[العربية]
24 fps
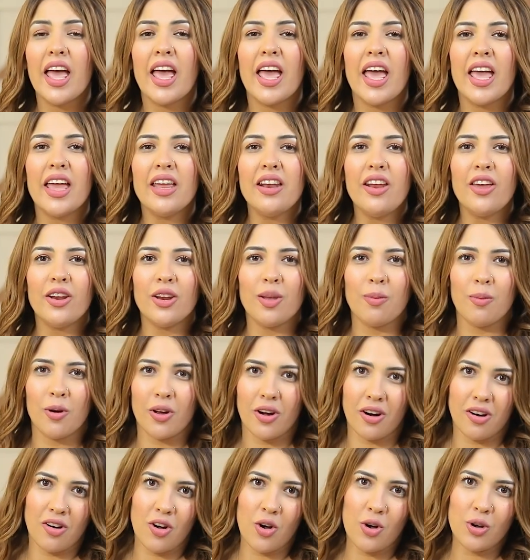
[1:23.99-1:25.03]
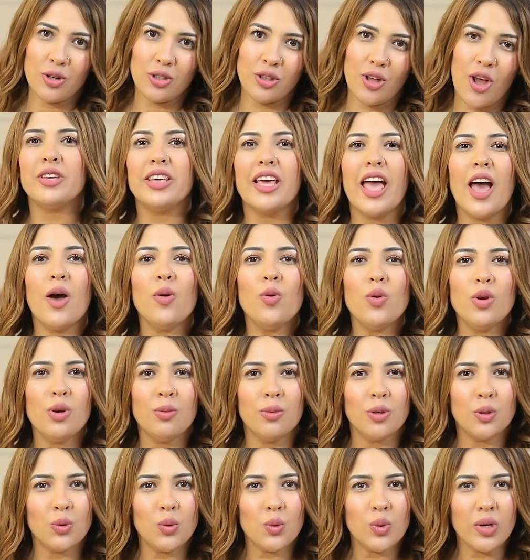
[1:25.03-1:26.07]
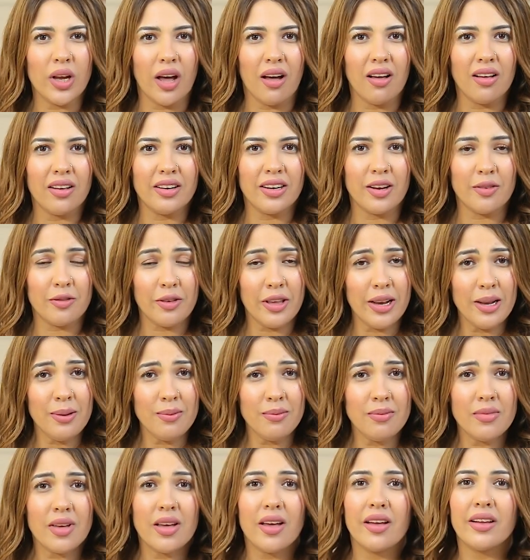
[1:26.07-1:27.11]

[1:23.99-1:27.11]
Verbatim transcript: هنري بركات في أول بطولة لفيلم